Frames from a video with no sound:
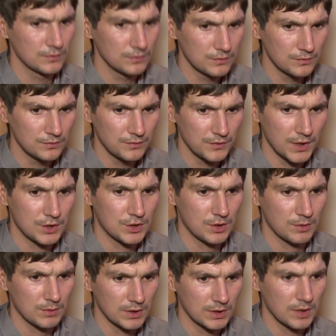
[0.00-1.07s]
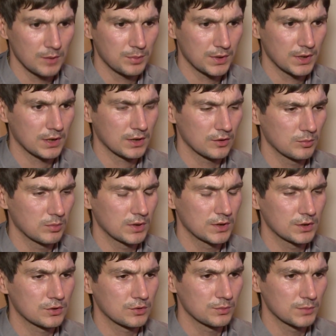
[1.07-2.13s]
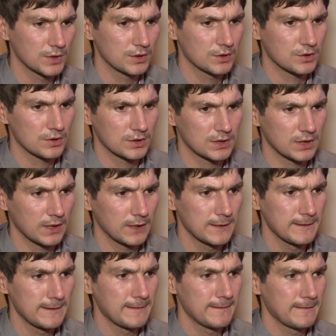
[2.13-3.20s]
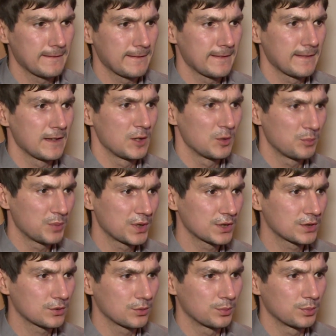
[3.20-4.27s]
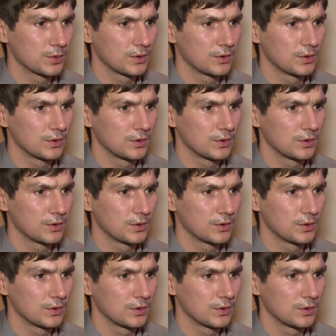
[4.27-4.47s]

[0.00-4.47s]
вечером, когда я приехал в больницу, у меня начался приступ.